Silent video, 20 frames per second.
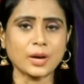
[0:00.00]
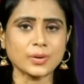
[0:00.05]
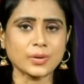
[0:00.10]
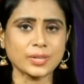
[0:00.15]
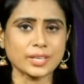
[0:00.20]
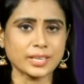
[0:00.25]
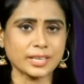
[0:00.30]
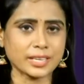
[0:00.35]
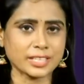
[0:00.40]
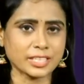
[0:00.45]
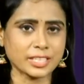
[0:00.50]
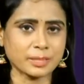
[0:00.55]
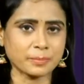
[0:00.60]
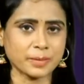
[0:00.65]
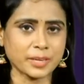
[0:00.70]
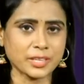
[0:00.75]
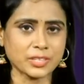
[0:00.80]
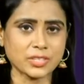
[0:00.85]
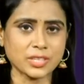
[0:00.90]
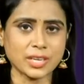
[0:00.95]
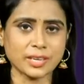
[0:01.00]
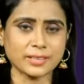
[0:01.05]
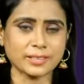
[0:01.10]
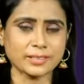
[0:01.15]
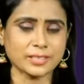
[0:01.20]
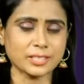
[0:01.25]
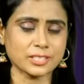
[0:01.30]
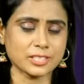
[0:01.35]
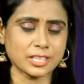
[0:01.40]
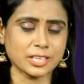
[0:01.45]
ఆరోగ్య రక్షణపై
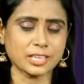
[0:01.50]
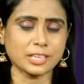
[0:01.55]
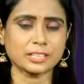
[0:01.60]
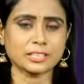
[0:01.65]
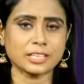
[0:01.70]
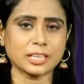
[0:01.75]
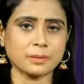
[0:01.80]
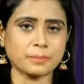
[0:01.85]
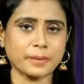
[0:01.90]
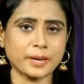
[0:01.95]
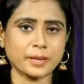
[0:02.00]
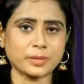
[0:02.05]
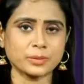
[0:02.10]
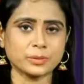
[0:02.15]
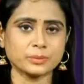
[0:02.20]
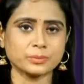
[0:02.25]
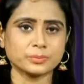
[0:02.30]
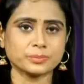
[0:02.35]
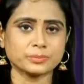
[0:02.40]
జాగ్రత్త చర్యలు తెలిపారు